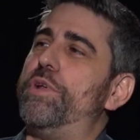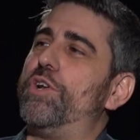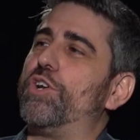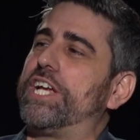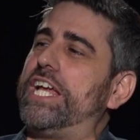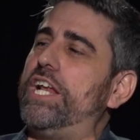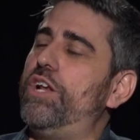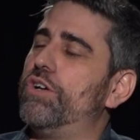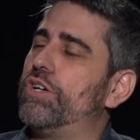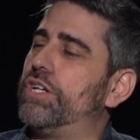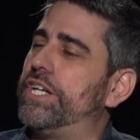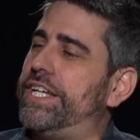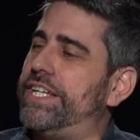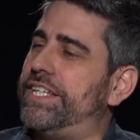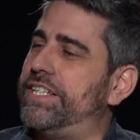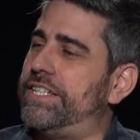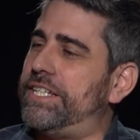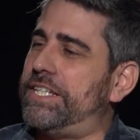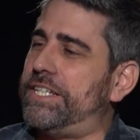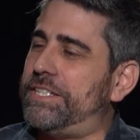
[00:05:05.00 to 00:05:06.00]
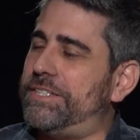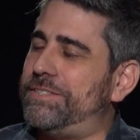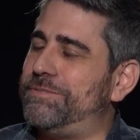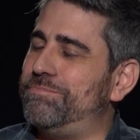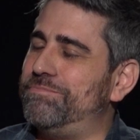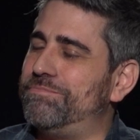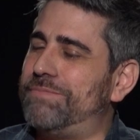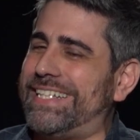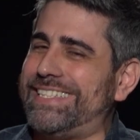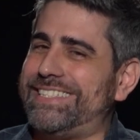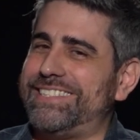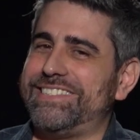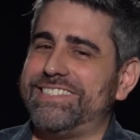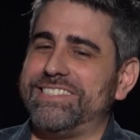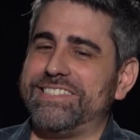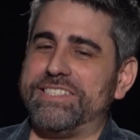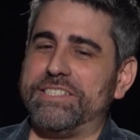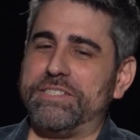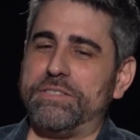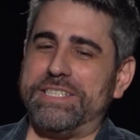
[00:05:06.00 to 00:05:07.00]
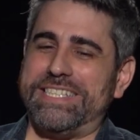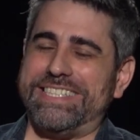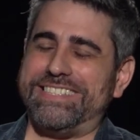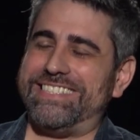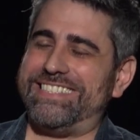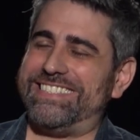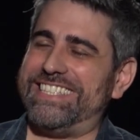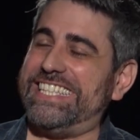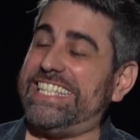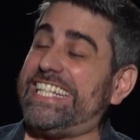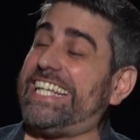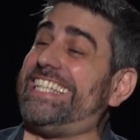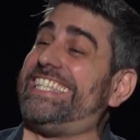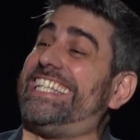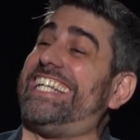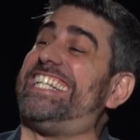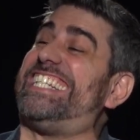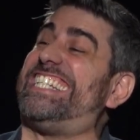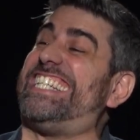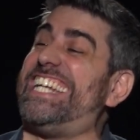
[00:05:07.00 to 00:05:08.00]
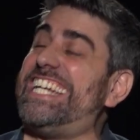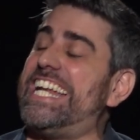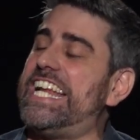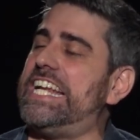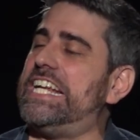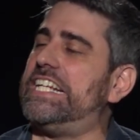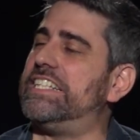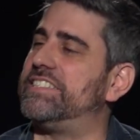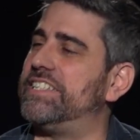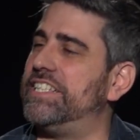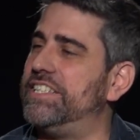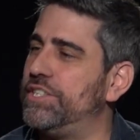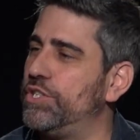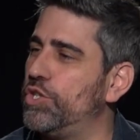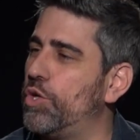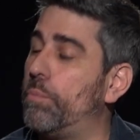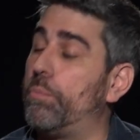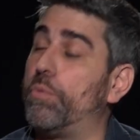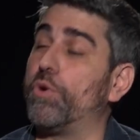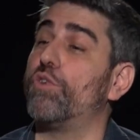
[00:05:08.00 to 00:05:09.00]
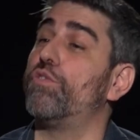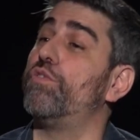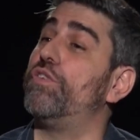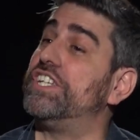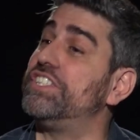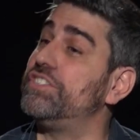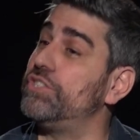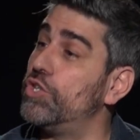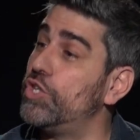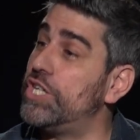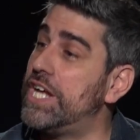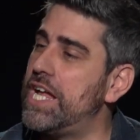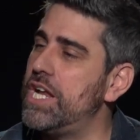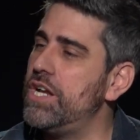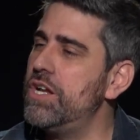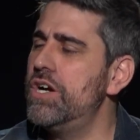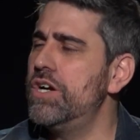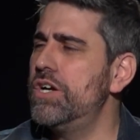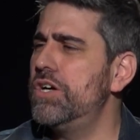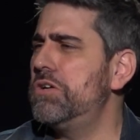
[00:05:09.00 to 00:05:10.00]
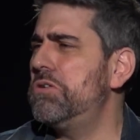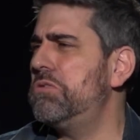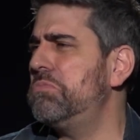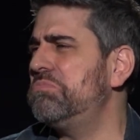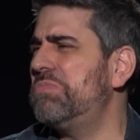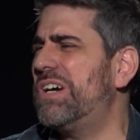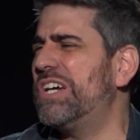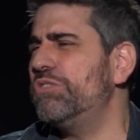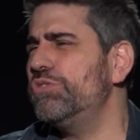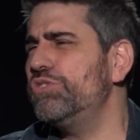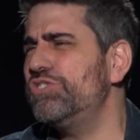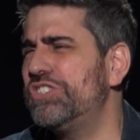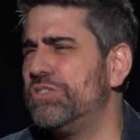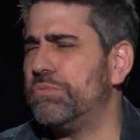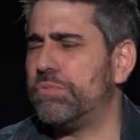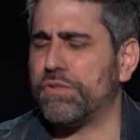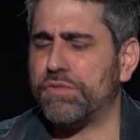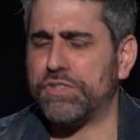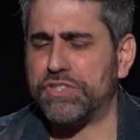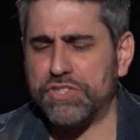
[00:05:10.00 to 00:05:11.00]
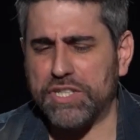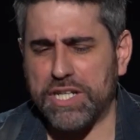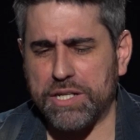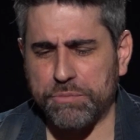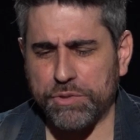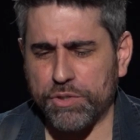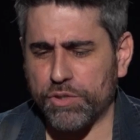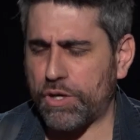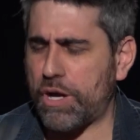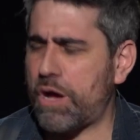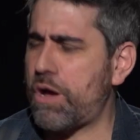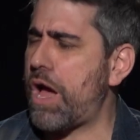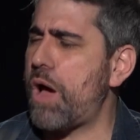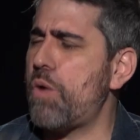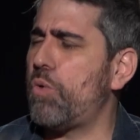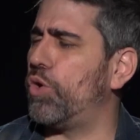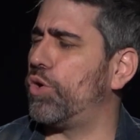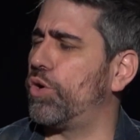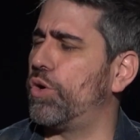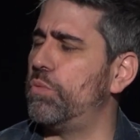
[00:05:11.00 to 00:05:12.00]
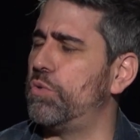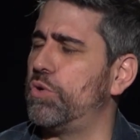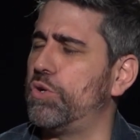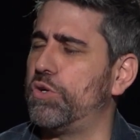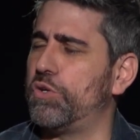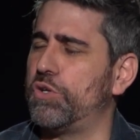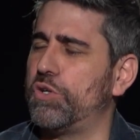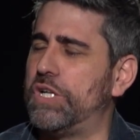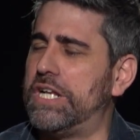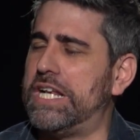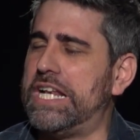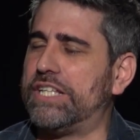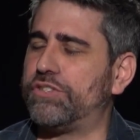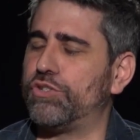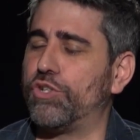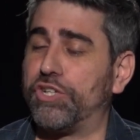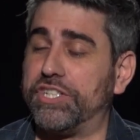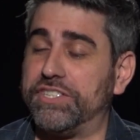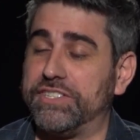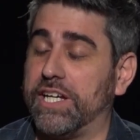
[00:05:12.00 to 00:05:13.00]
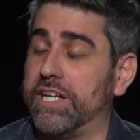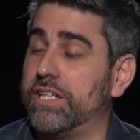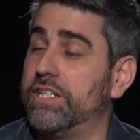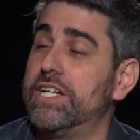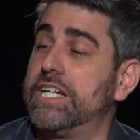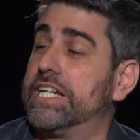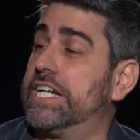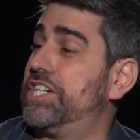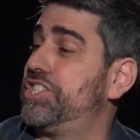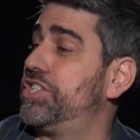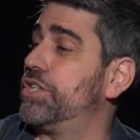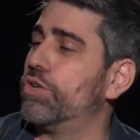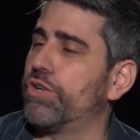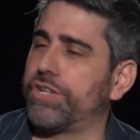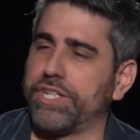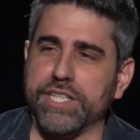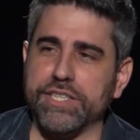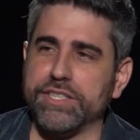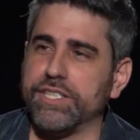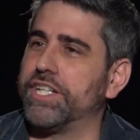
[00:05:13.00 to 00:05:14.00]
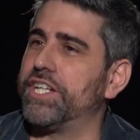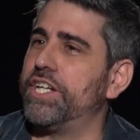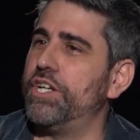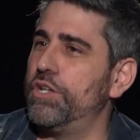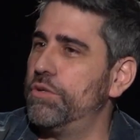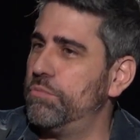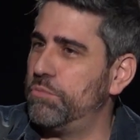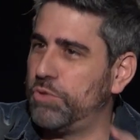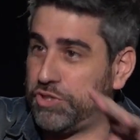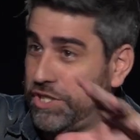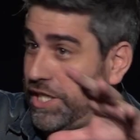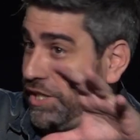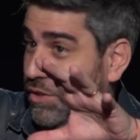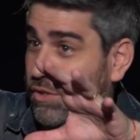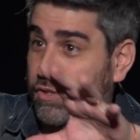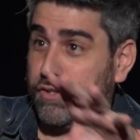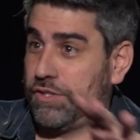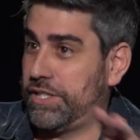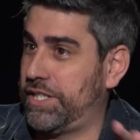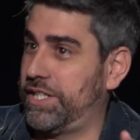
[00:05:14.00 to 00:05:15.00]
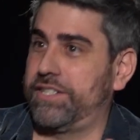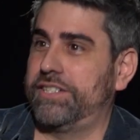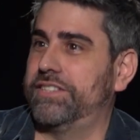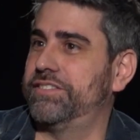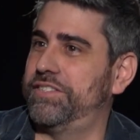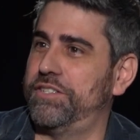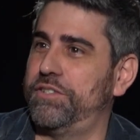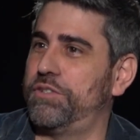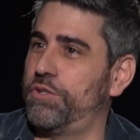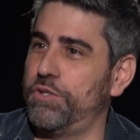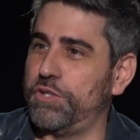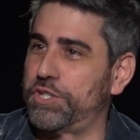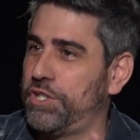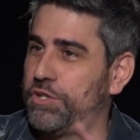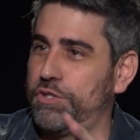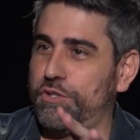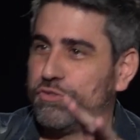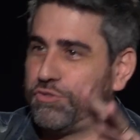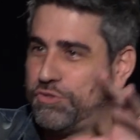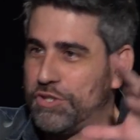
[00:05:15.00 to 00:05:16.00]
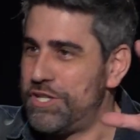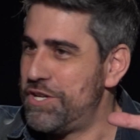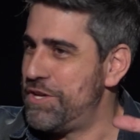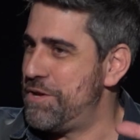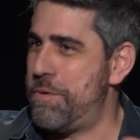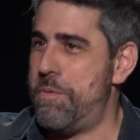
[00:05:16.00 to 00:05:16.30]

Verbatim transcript: pero ¿qué es lo que más sentís que te llena en el sentido profesional no sé si profesional, pero a, vos, como la sonrisa, calle Corrientes, Quilombo, Teatro, ahora casado con hijos,